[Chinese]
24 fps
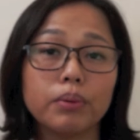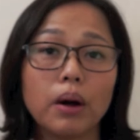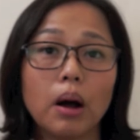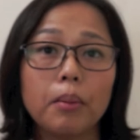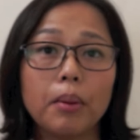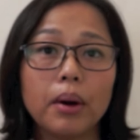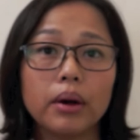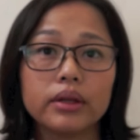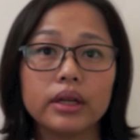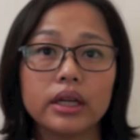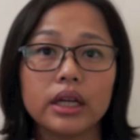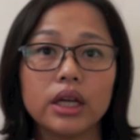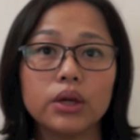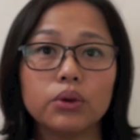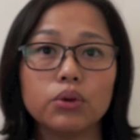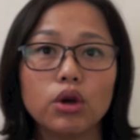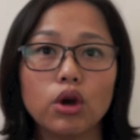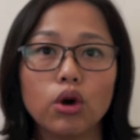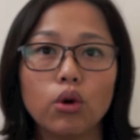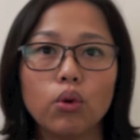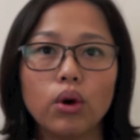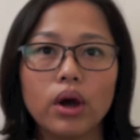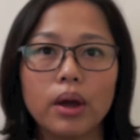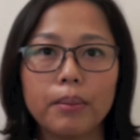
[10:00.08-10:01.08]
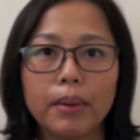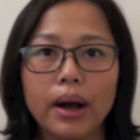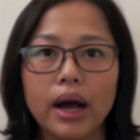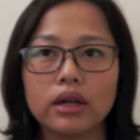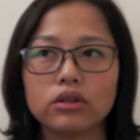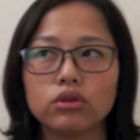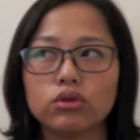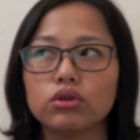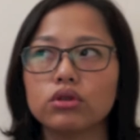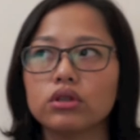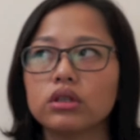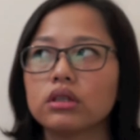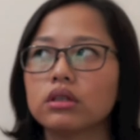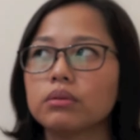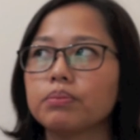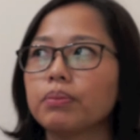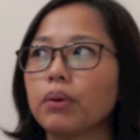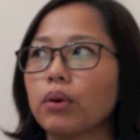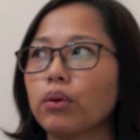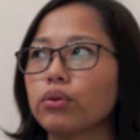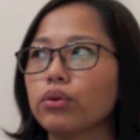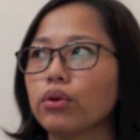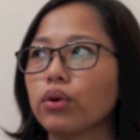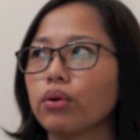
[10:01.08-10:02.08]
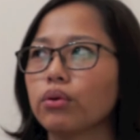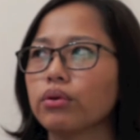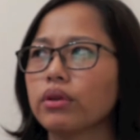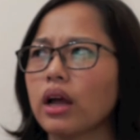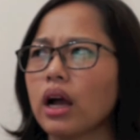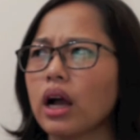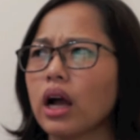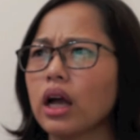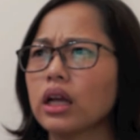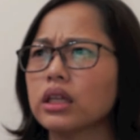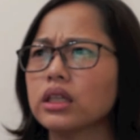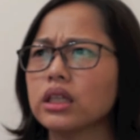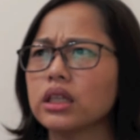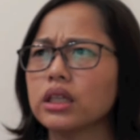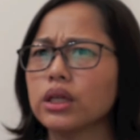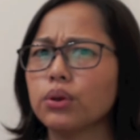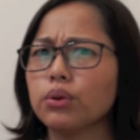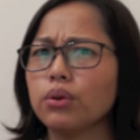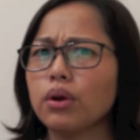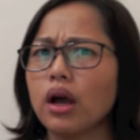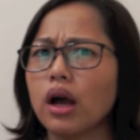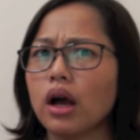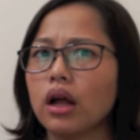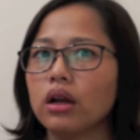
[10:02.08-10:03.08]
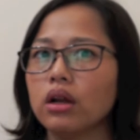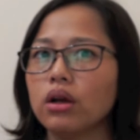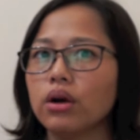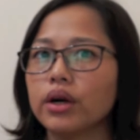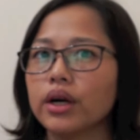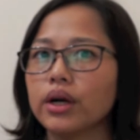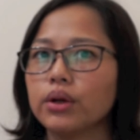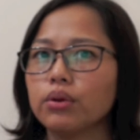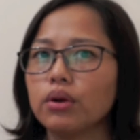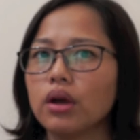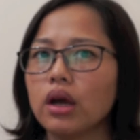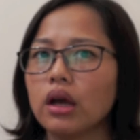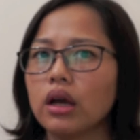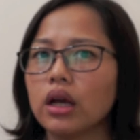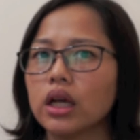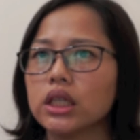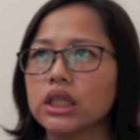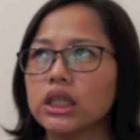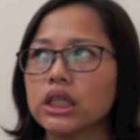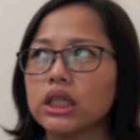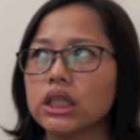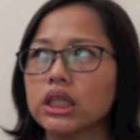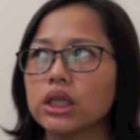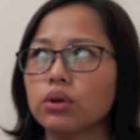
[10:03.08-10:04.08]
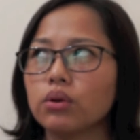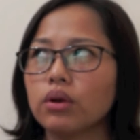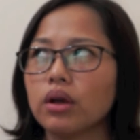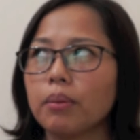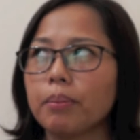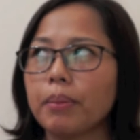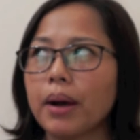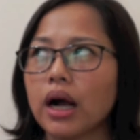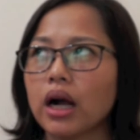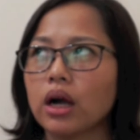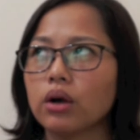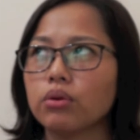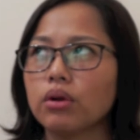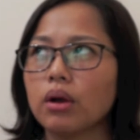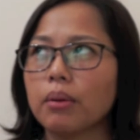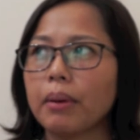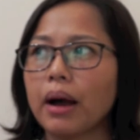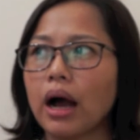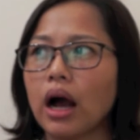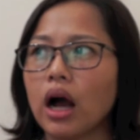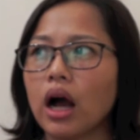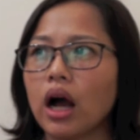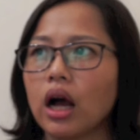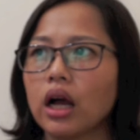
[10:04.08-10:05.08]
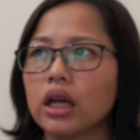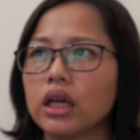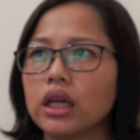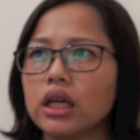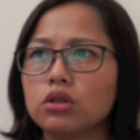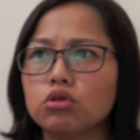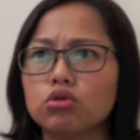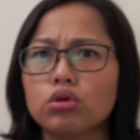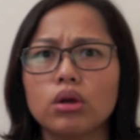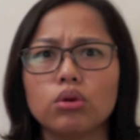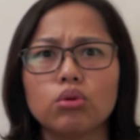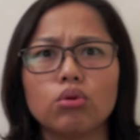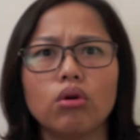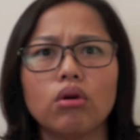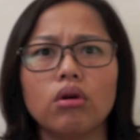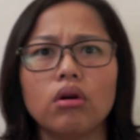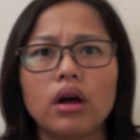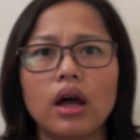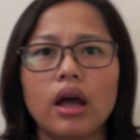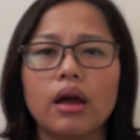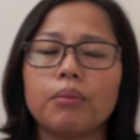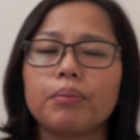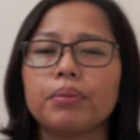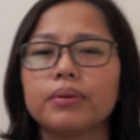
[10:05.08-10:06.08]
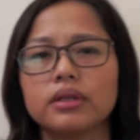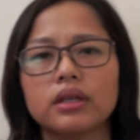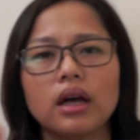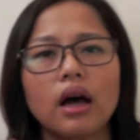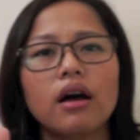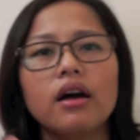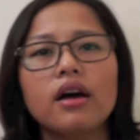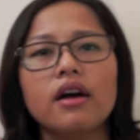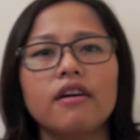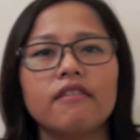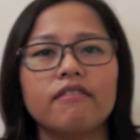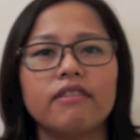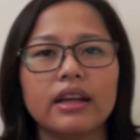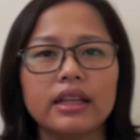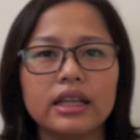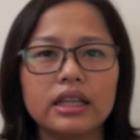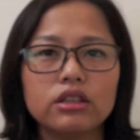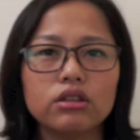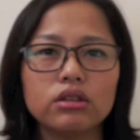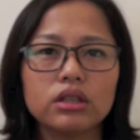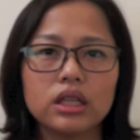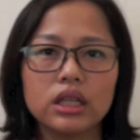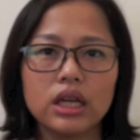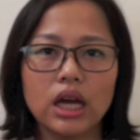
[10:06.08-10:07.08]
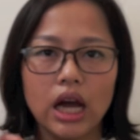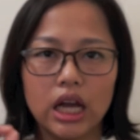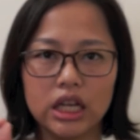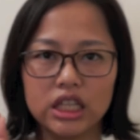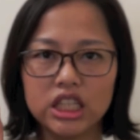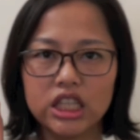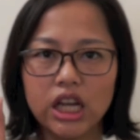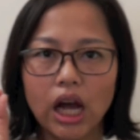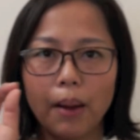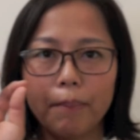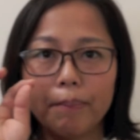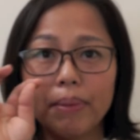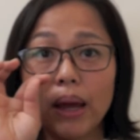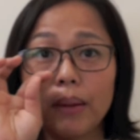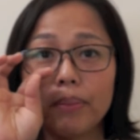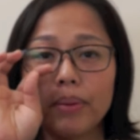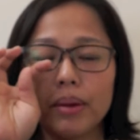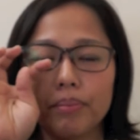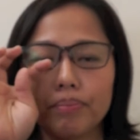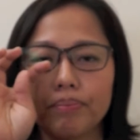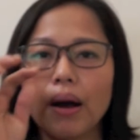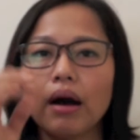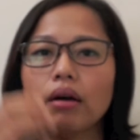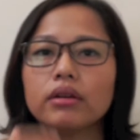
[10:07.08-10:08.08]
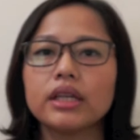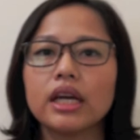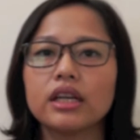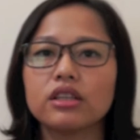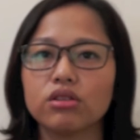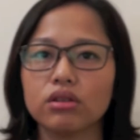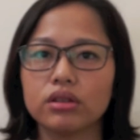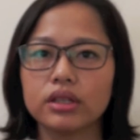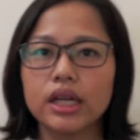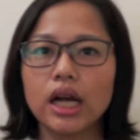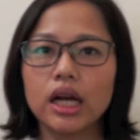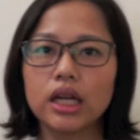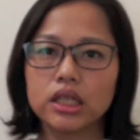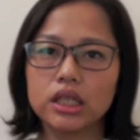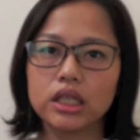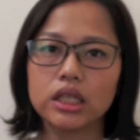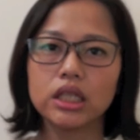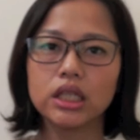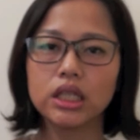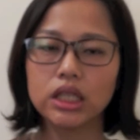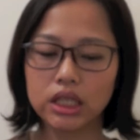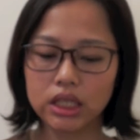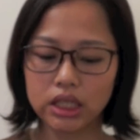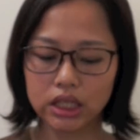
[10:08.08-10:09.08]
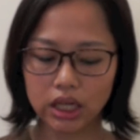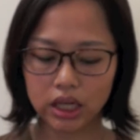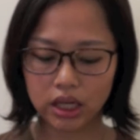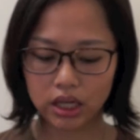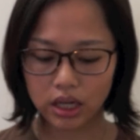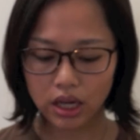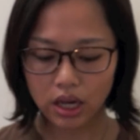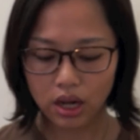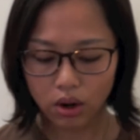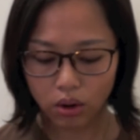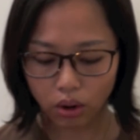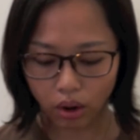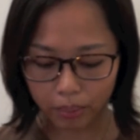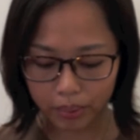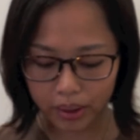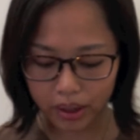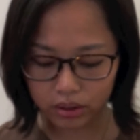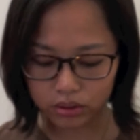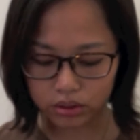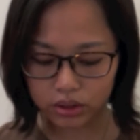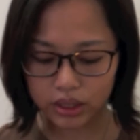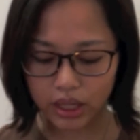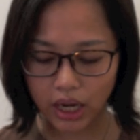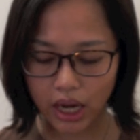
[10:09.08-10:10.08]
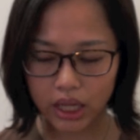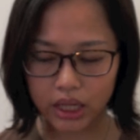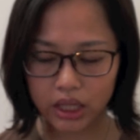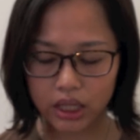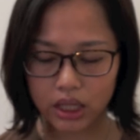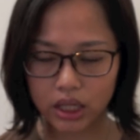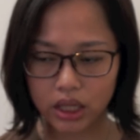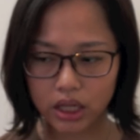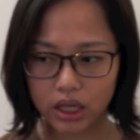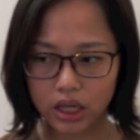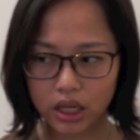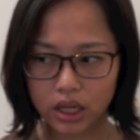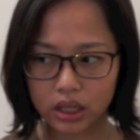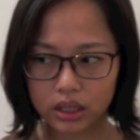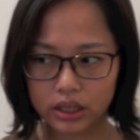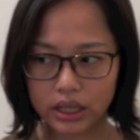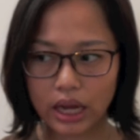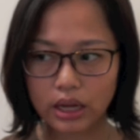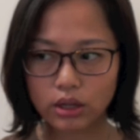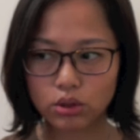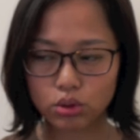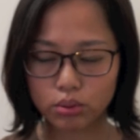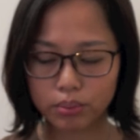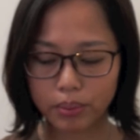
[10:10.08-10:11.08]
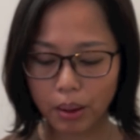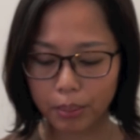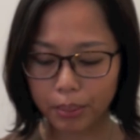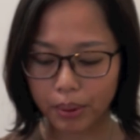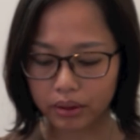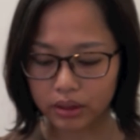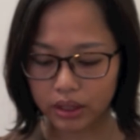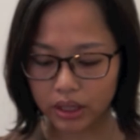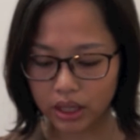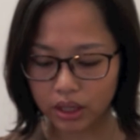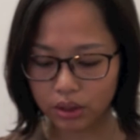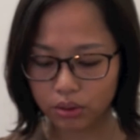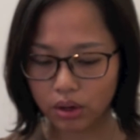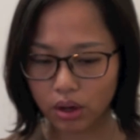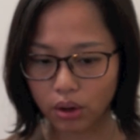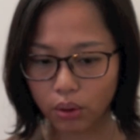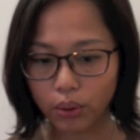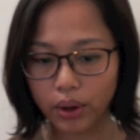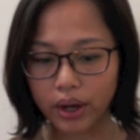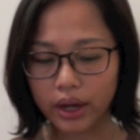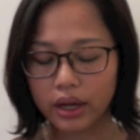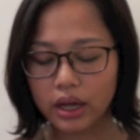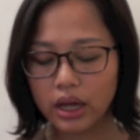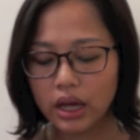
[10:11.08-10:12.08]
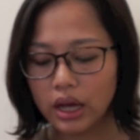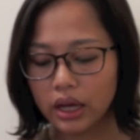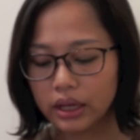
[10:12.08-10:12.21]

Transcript: 抱抱的音乐会嘛，就是 Bonnie 大概几个月啊，六个月、七个月、八个月吧，一岁多，哎，不知道，反正就是很小 baby 抱在手上的时期呢，我们有去看那个袋鼠抱抱的音乐会。